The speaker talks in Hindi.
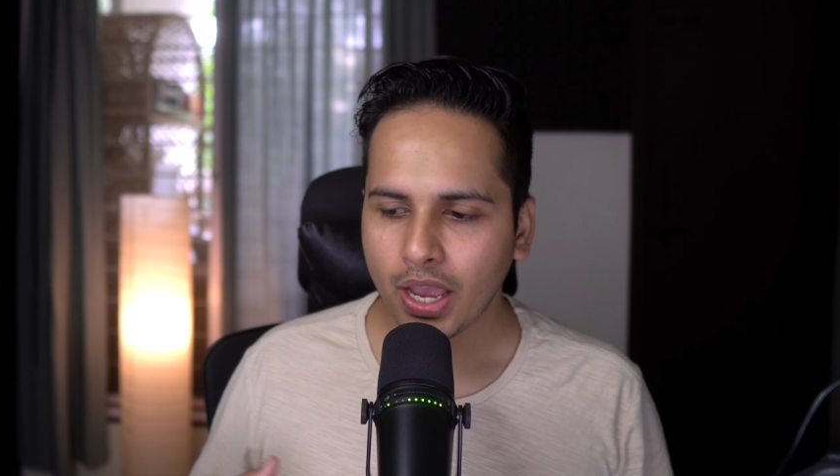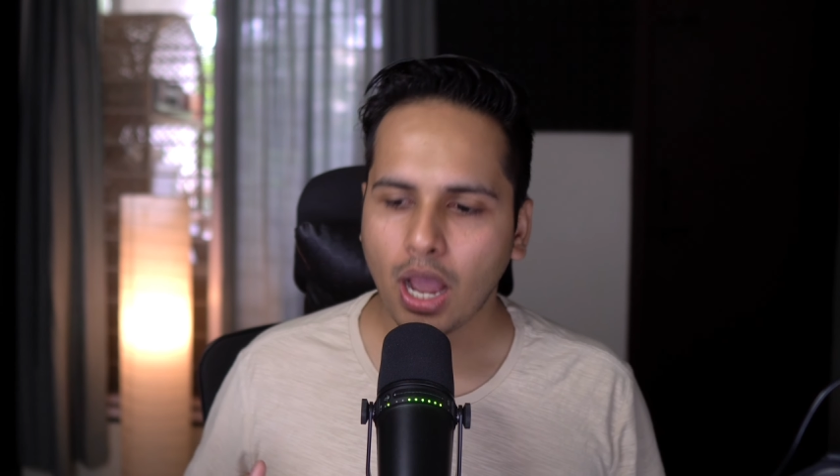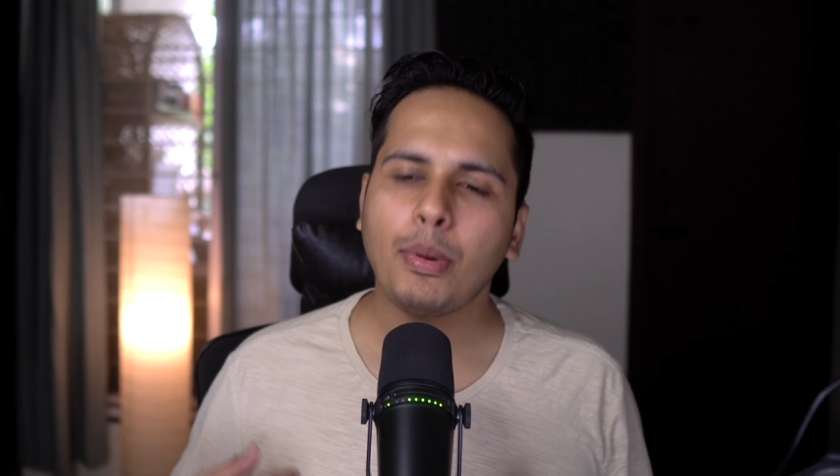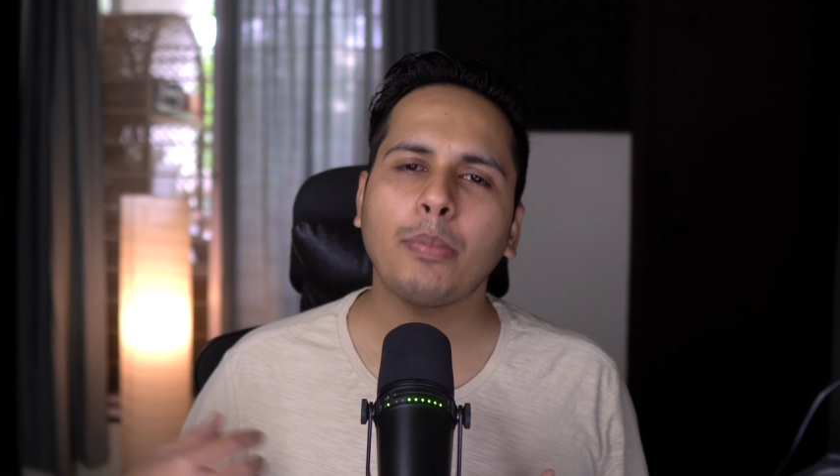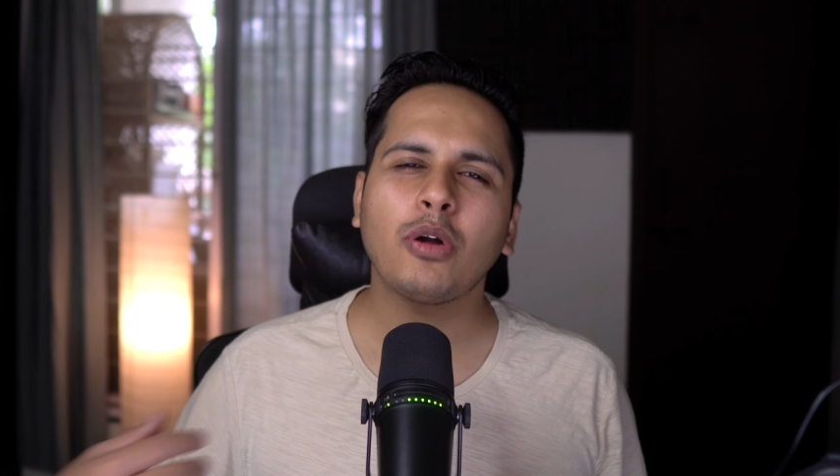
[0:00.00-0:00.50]

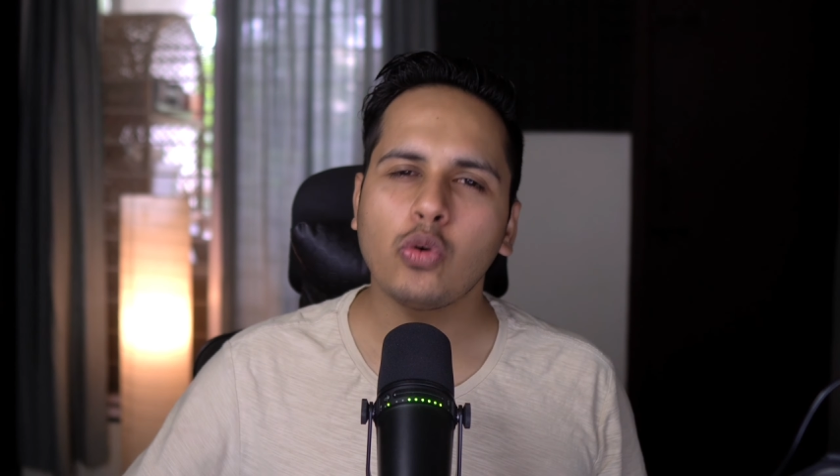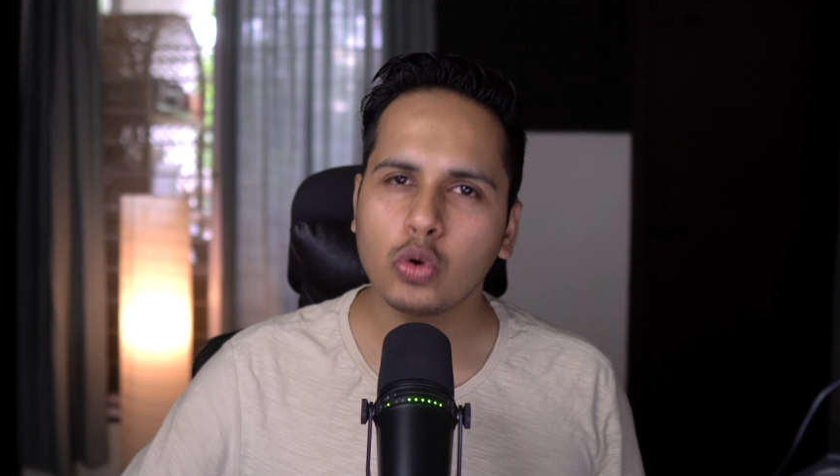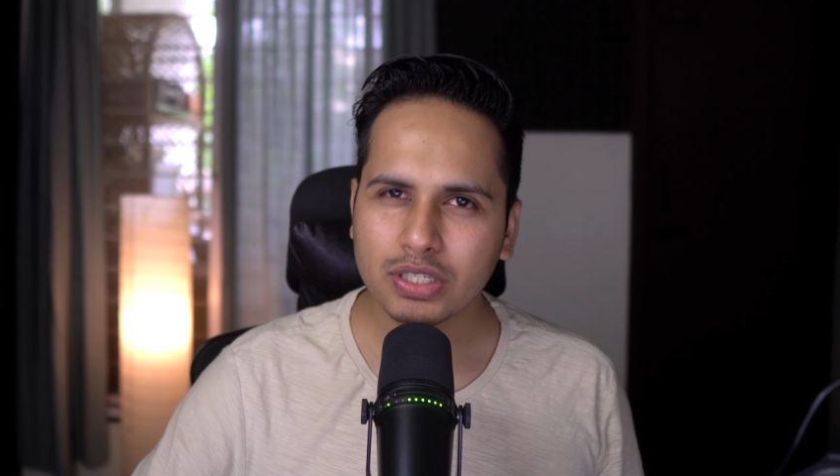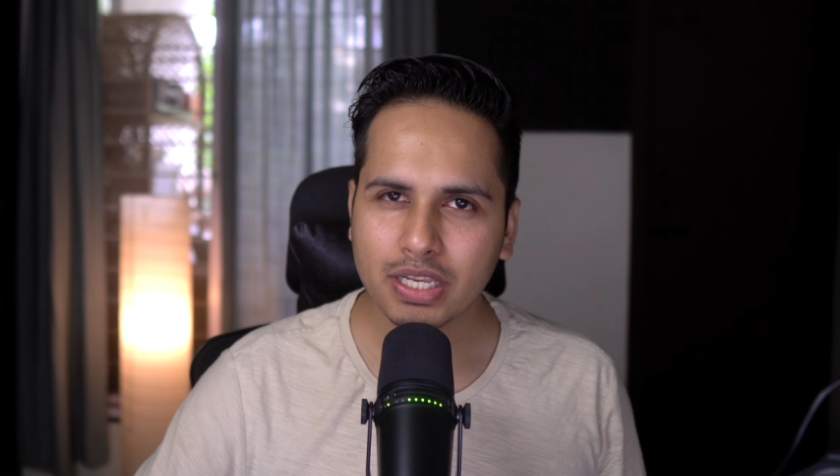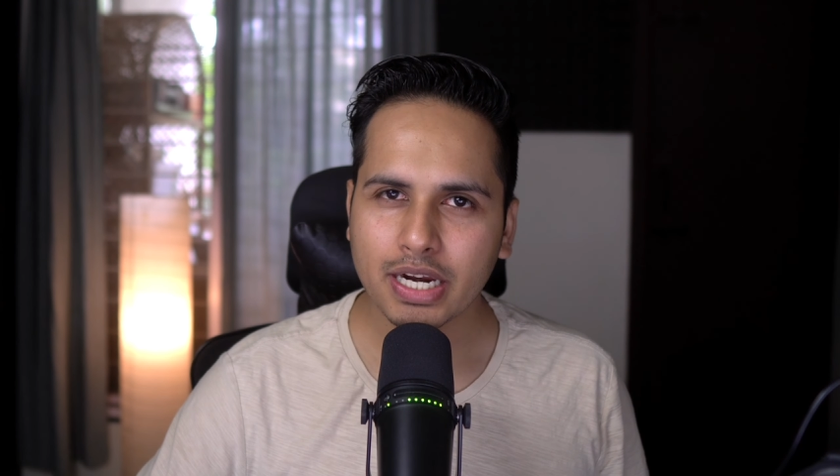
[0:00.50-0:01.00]
आप आपका
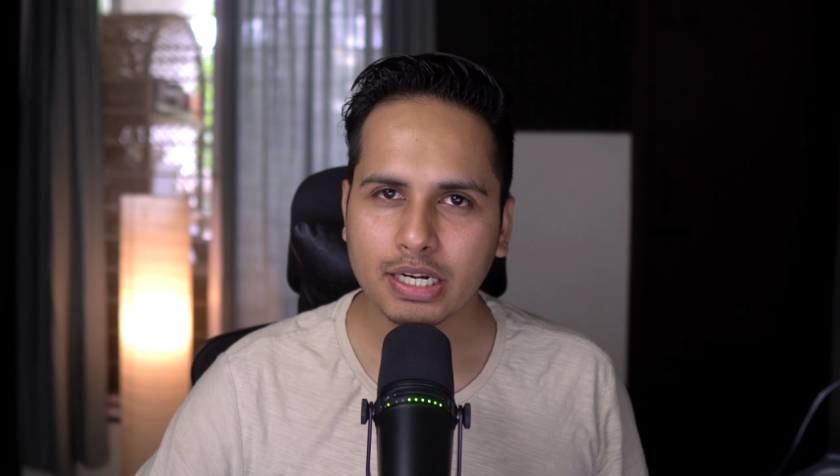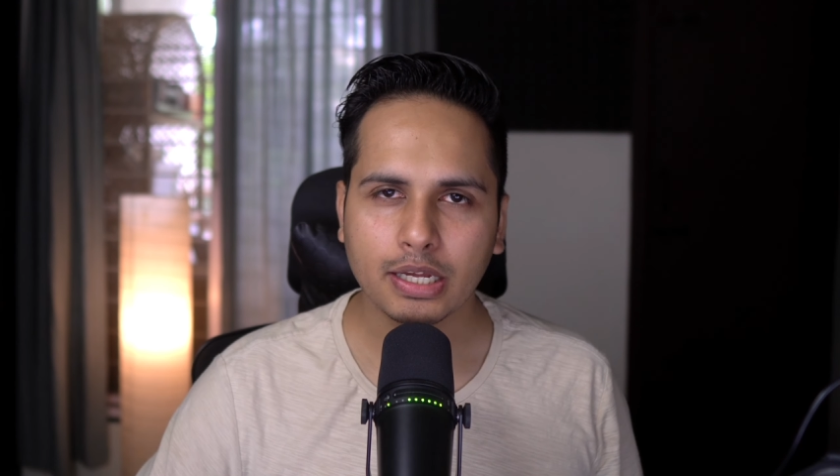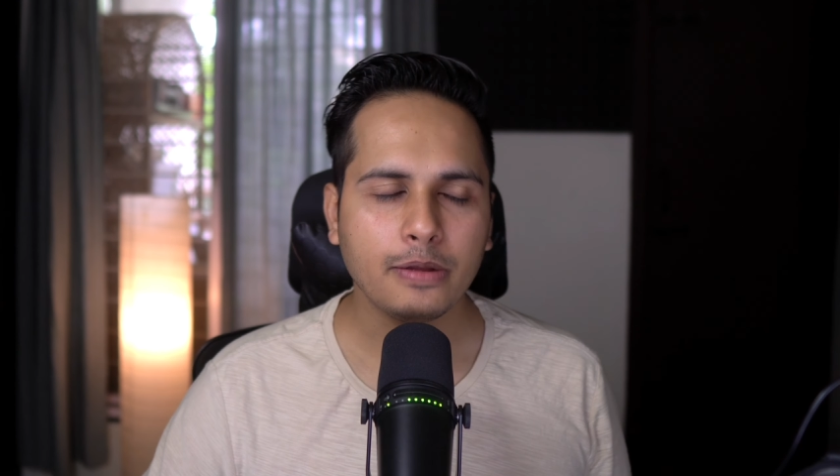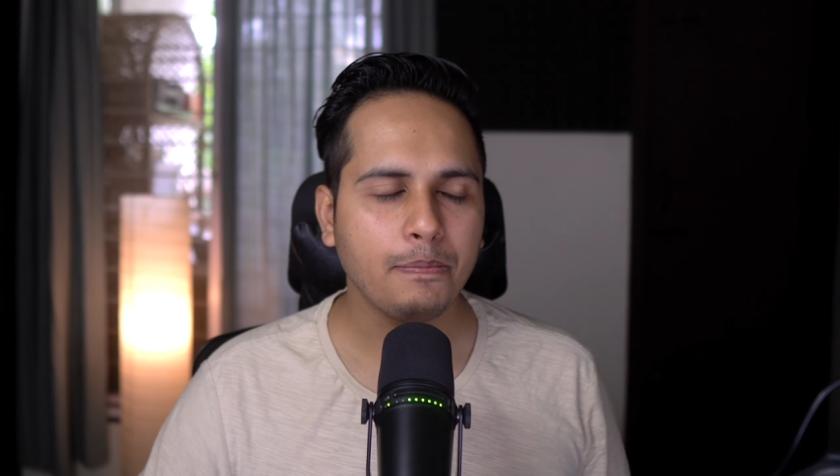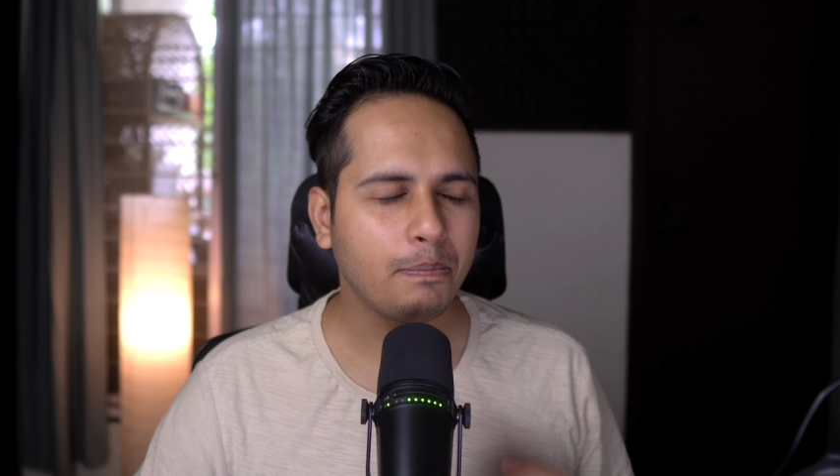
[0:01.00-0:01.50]
कोर्स सिलेक्ट करें